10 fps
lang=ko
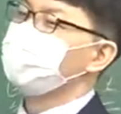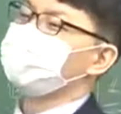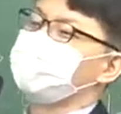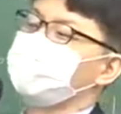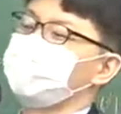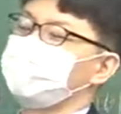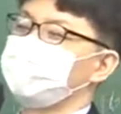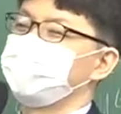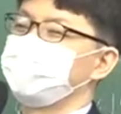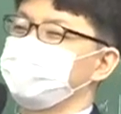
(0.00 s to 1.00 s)
복지관
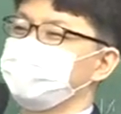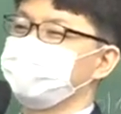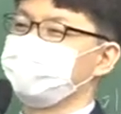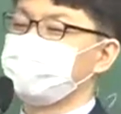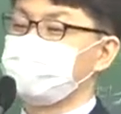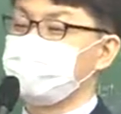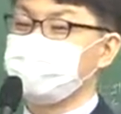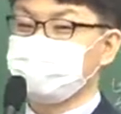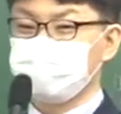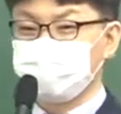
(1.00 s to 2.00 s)
가서 그
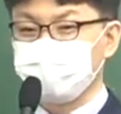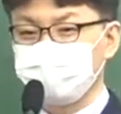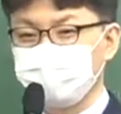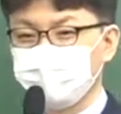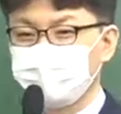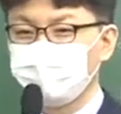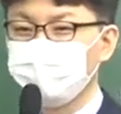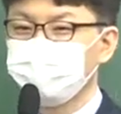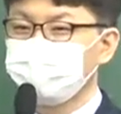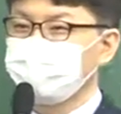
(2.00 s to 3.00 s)

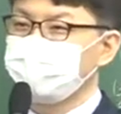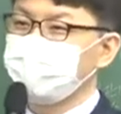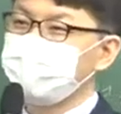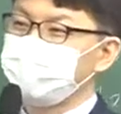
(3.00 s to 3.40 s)
노인 복지관이 딴 게